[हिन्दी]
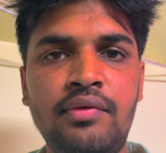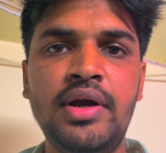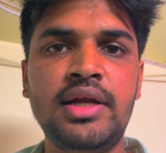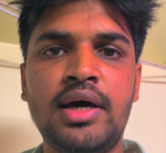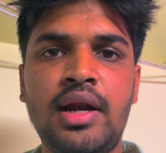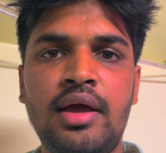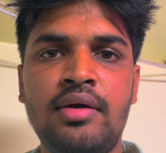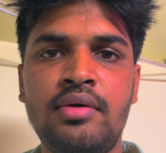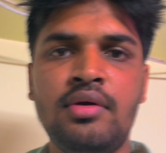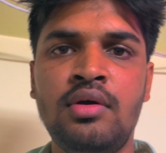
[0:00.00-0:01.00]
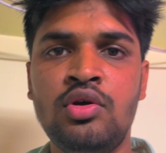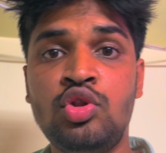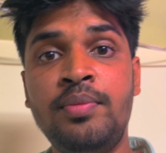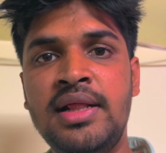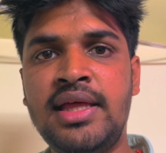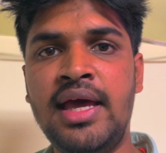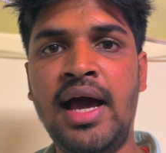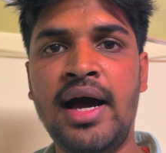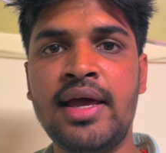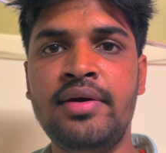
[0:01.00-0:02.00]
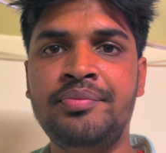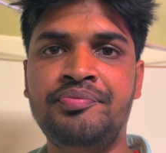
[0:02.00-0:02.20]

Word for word: वेट कर रहा है तो मिलते हैं आगे